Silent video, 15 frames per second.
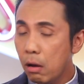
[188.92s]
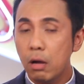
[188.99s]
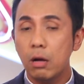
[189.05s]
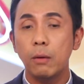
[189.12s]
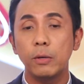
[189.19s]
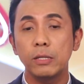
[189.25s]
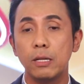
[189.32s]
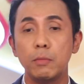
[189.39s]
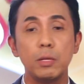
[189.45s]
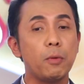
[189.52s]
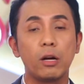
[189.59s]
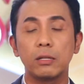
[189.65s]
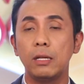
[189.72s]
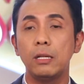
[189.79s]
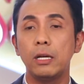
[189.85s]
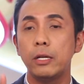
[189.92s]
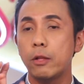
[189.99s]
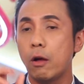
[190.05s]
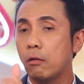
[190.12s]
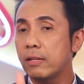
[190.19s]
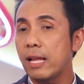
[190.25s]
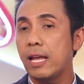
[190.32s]
ต้องเพราะฉะนั้นมันบอกได้เลย
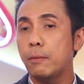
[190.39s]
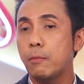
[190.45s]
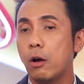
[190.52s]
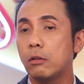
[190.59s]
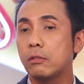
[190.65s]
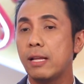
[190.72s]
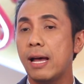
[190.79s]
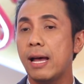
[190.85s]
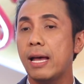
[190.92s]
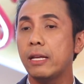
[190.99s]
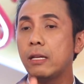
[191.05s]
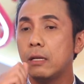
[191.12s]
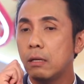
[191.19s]
หนองในบอกได้